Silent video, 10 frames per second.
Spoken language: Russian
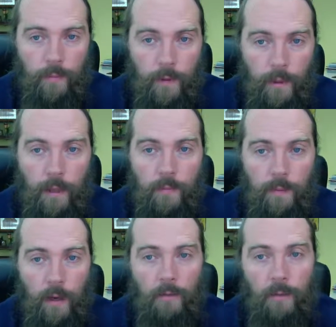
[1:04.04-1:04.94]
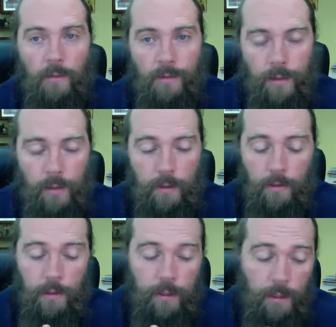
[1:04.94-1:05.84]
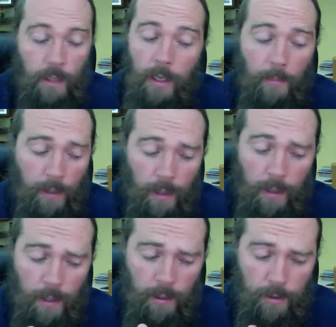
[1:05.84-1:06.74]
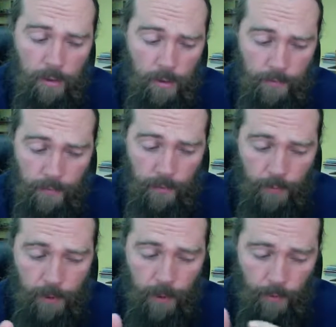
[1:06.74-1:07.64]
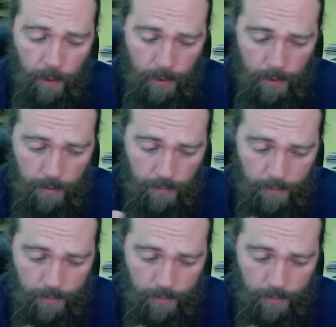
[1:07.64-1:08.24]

Как, как вам быть в таких ситуациях? Я полагаю, что вы как мать,